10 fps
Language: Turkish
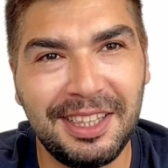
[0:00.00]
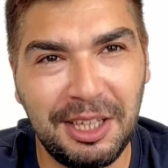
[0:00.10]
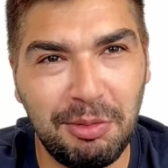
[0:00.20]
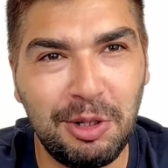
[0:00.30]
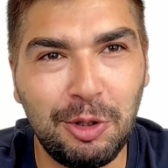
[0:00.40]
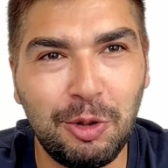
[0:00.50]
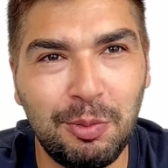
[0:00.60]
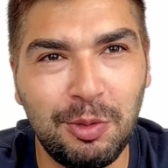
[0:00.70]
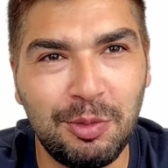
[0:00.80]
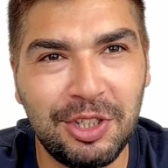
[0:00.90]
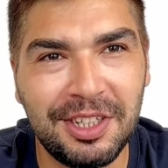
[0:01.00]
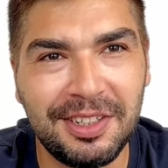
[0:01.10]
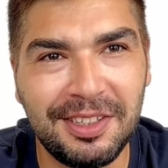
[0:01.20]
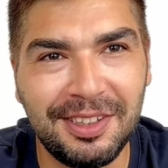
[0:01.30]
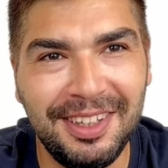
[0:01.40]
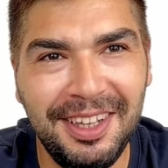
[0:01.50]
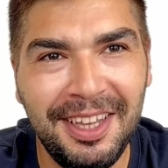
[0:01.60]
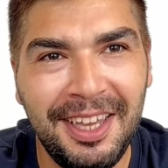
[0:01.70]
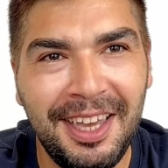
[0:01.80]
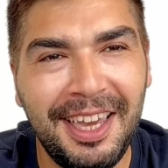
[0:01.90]
diye biliniyor toplumun içerisinde.
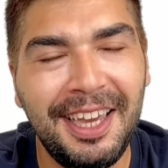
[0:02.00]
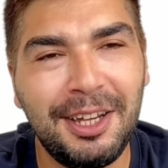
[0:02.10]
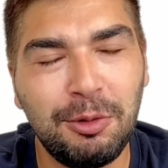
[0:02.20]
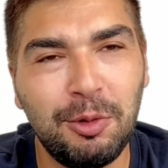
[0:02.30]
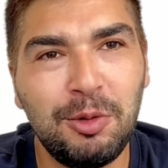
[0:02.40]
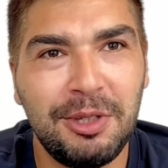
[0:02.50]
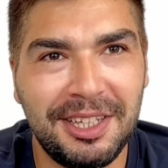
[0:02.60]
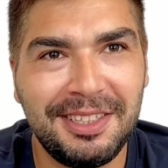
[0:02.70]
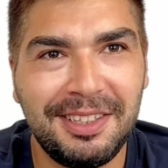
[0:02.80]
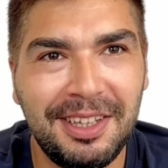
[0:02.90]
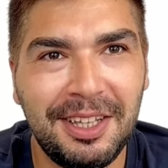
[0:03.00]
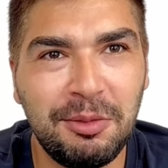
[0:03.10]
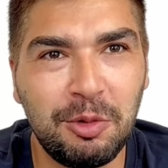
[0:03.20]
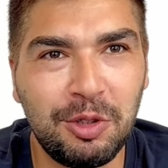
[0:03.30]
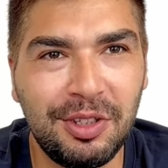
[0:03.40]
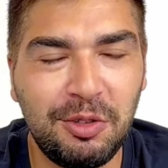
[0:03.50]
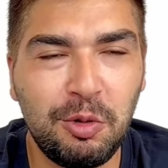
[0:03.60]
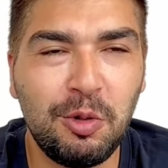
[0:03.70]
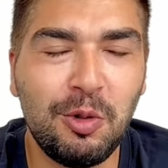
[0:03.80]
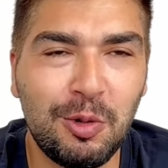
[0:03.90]
Eğer doğru bir yastıkta yatmıyorsanız,
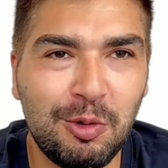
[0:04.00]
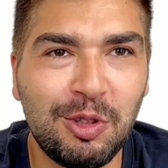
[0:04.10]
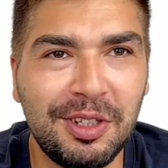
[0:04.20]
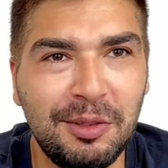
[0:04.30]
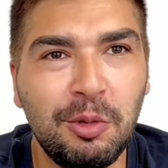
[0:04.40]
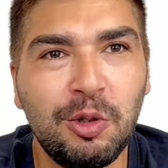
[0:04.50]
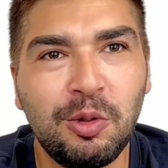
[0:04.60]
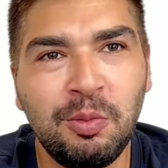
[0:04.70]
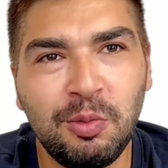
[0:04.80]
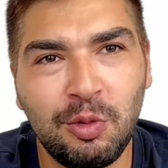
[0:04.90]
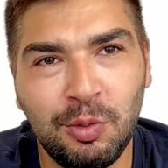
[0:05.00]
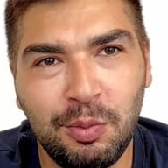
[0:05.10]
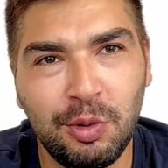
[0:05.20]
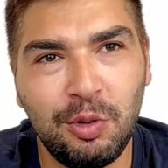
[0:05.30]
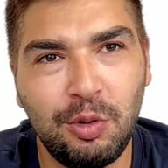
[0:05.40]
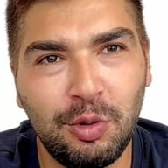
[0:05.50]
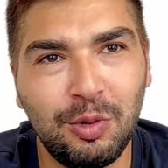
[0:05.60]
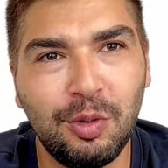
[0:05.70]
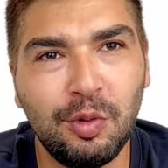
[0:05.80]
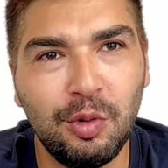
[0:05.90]
çok yorgunsanız, boynunuzun
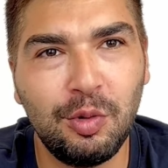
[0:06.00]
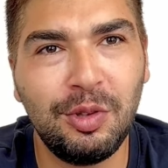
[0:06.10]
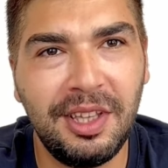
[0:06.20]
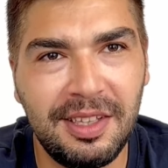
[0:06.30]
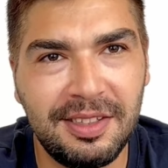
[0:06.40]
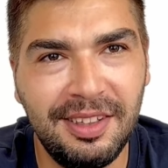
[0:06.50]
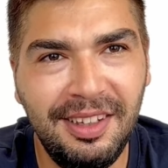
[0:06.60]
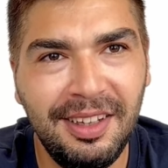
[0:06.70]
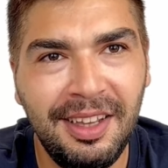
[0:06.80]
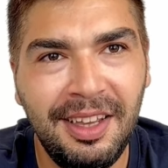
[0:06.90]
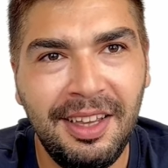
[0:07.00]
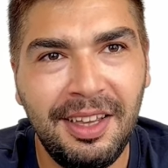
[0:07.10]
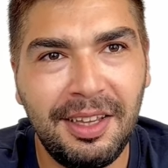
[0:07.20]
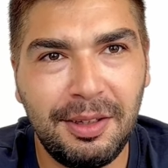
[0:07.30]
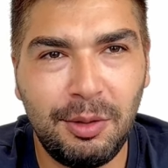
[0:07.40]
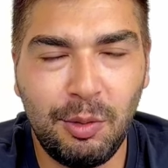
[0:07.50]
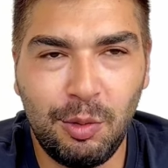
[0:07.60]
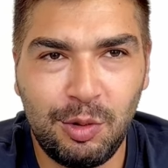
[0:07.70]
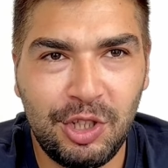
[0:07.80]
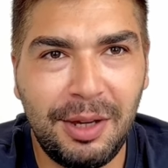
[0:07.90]
pozisyonu uygun değilse e,
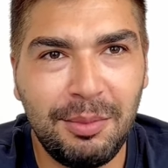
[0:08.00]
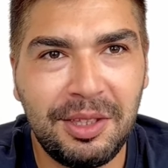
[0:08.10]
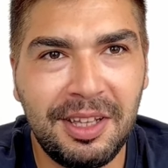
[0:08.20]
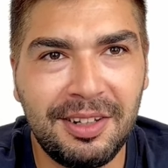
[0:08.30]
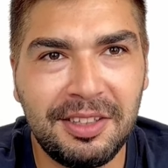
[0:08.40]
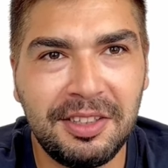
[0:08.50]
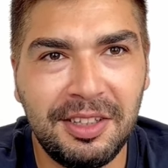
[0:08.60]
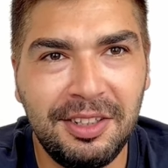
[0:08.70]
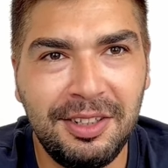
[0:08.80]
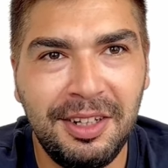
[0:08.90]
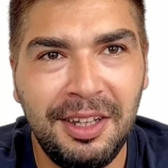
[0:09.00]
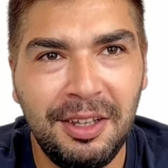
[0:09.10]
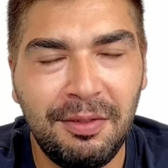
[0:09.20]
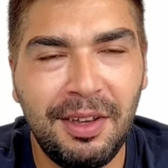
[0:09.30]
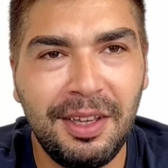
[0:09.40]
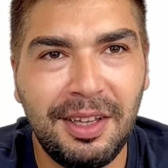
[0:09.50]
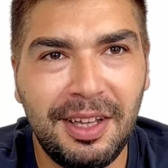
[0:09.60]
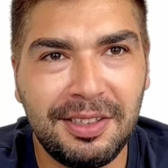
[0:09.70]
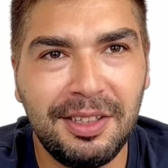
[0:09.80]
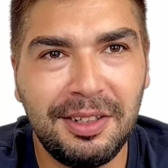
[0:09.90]
oksijen miktarınız azalır ve
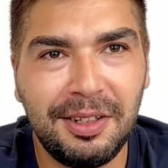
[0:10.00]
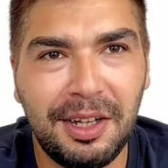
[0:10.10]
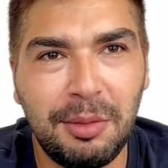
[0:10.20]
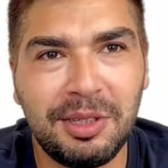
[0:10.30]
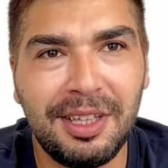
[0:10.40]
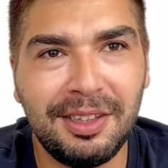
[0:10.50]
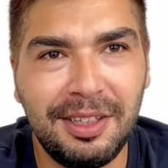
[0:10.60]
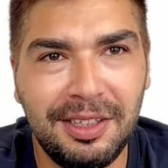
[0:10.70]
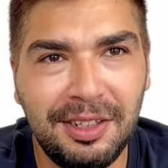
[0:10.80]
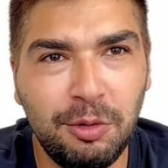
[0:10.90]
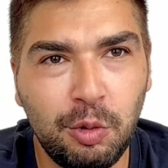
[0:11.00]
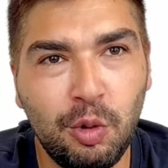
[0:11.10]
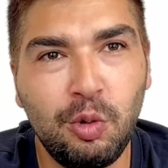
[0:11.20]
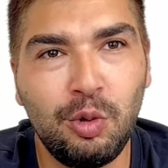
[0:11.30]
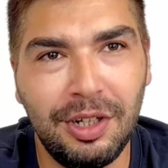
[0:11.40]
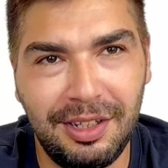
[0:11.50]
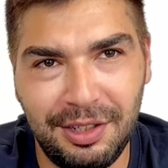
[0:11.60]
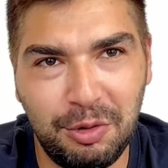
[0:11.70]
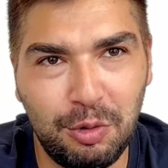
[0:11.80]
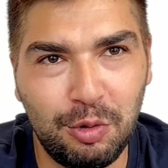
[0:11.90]
aslında karabasan dediğiniz o kötü rüyaları
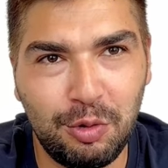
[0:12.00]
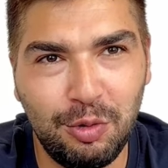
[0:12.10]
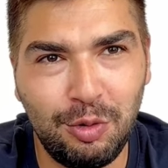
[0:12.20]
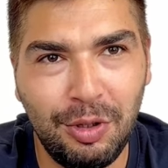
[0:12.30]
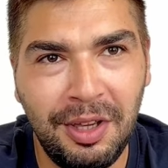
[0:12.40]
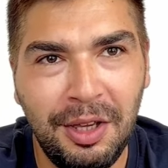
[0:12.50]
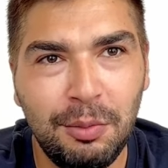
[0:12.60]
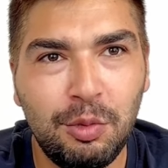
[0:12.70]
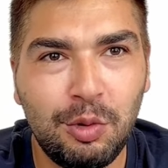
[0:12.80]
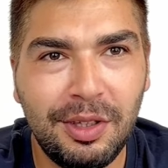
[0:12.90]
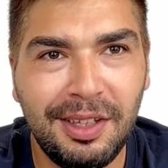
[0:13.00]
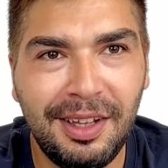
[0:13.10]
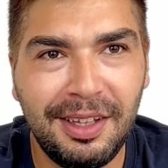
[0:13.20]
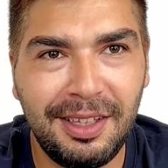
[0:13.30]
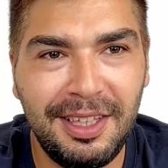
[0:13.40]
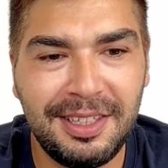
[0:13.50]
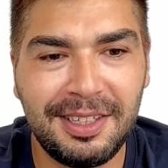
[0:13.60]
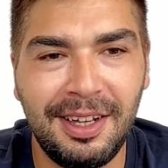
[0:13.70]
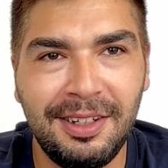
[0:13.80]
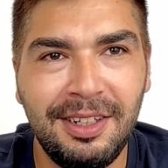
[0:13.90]
görürsünüz. Burada da ilk
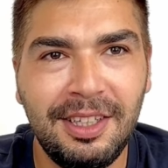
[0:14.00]
sahnenin